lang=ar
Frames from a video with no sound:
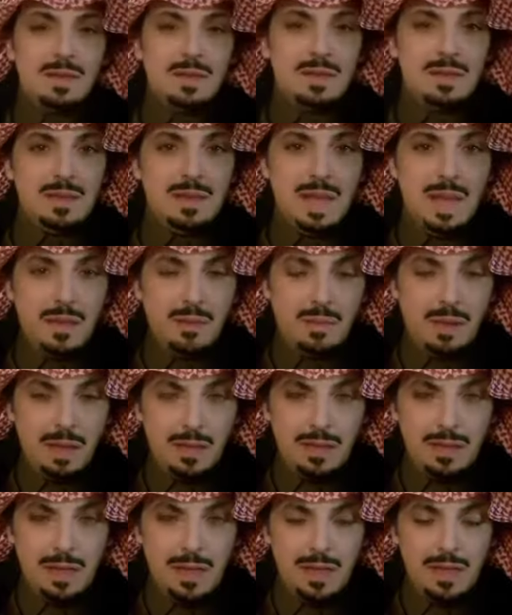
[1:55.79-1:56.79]
لا
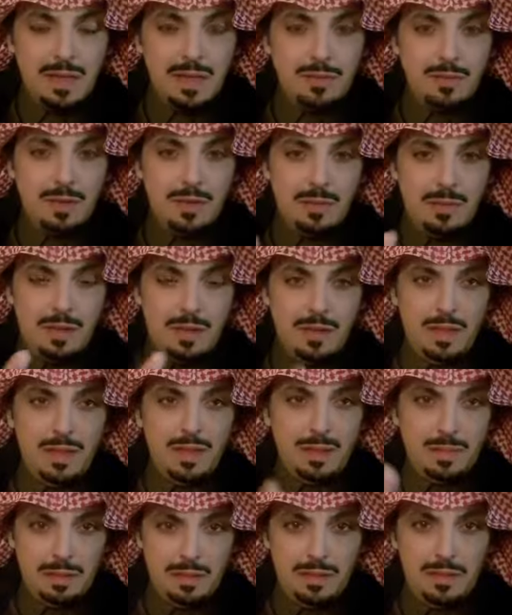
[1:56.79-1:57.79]
بعض الحريم ولا بعض
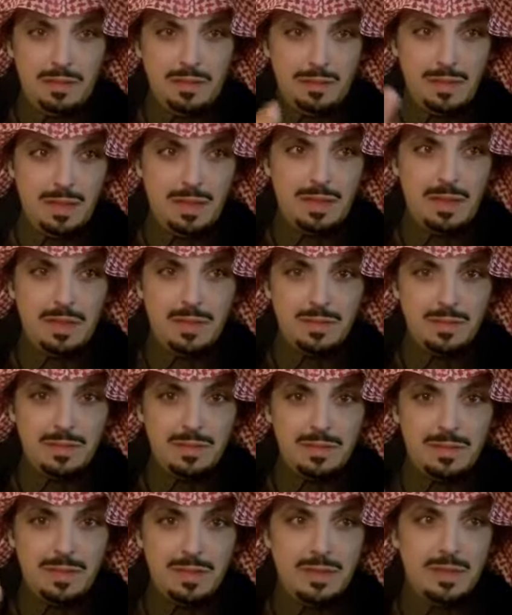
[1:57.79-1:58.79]
حتى بعض الرجال للأسف
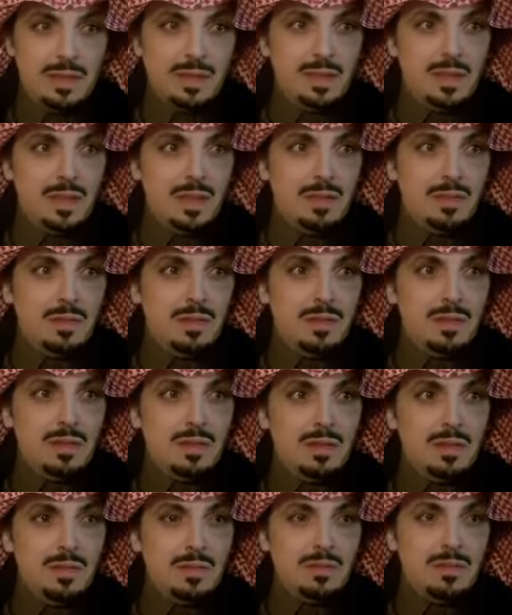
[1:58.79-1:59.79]
يجيك كذا
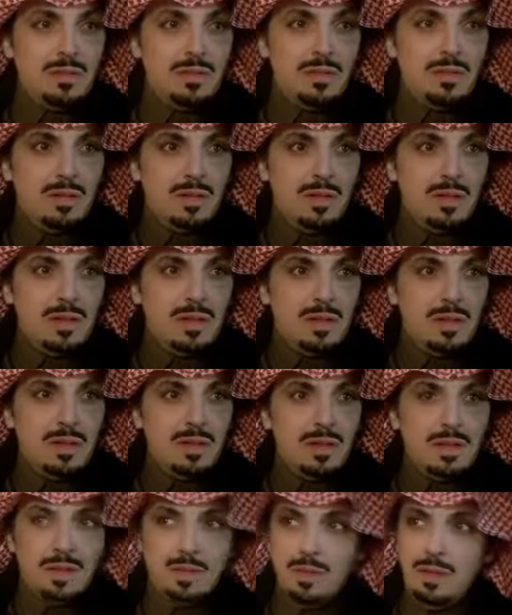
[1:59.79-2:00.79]
يقول
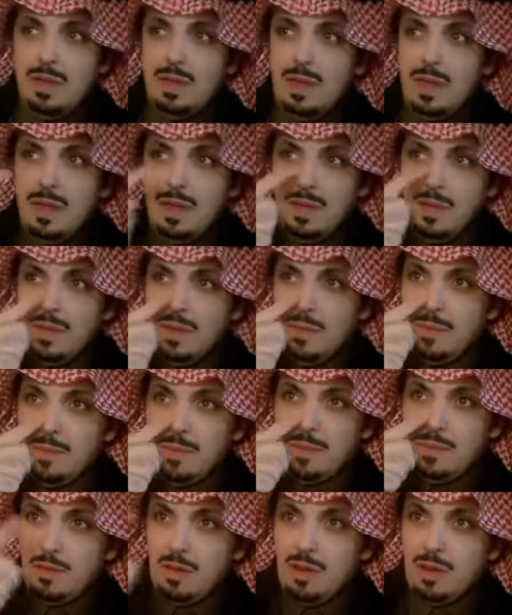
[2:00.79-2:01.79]
تكتب أحيانا أنا
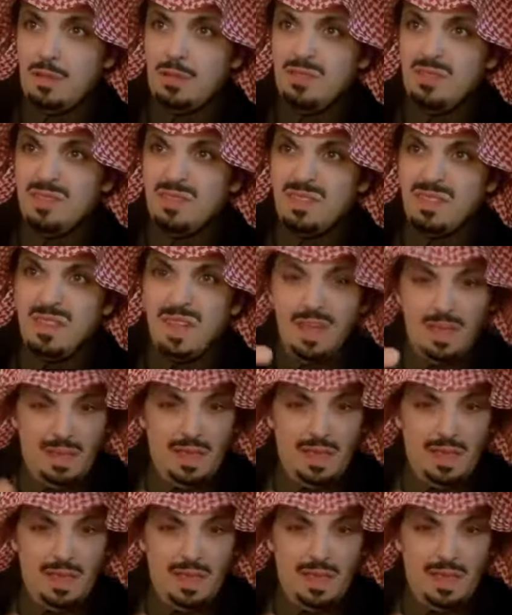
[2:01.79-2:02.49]
قبلك واقف أنا